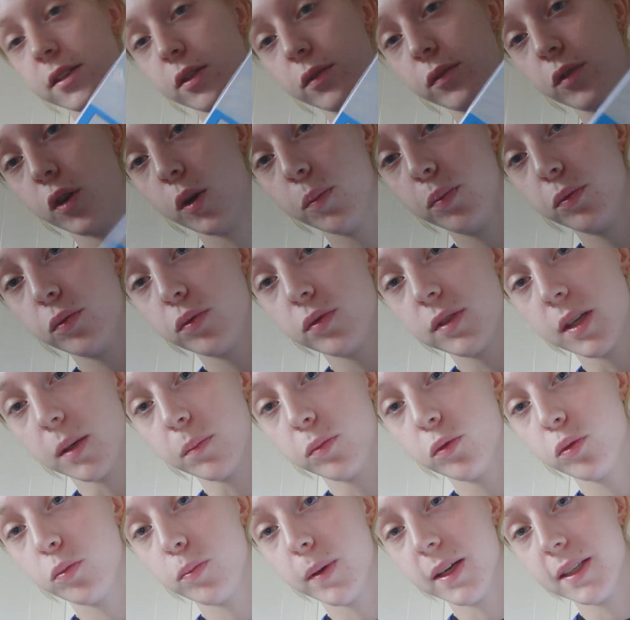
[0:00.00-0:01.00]
enveloppes toutes
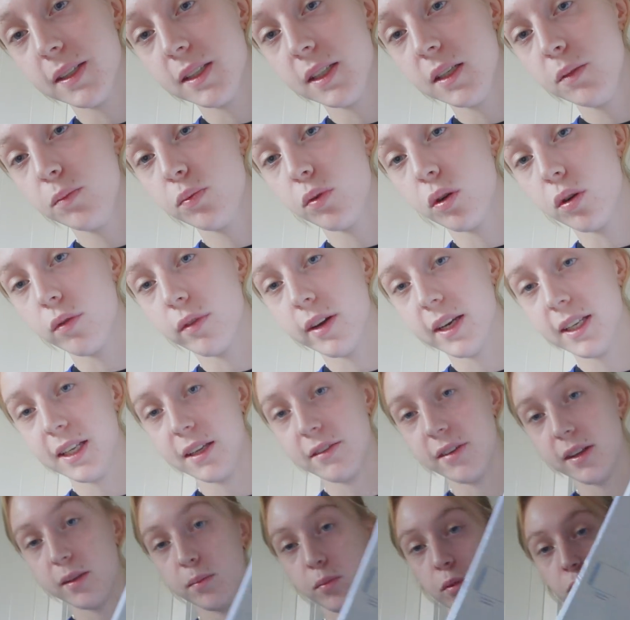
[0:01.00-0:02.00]
simples, toutes basiques pour envoyer des
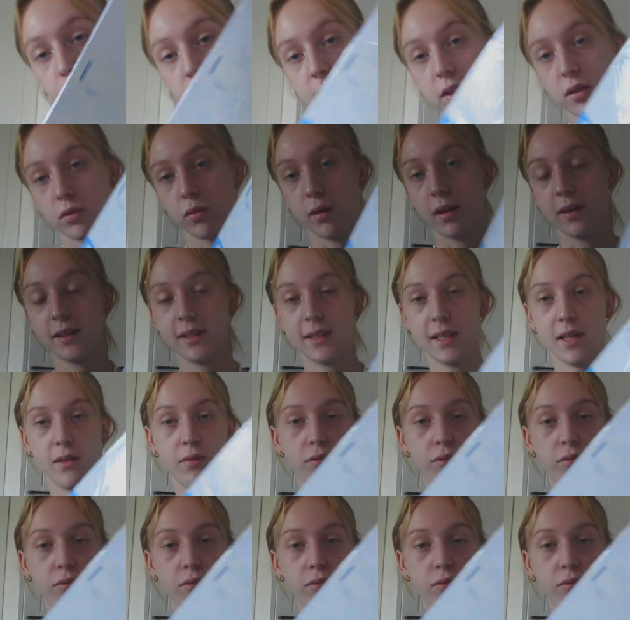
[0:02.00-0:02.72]
vêtements qui sont assez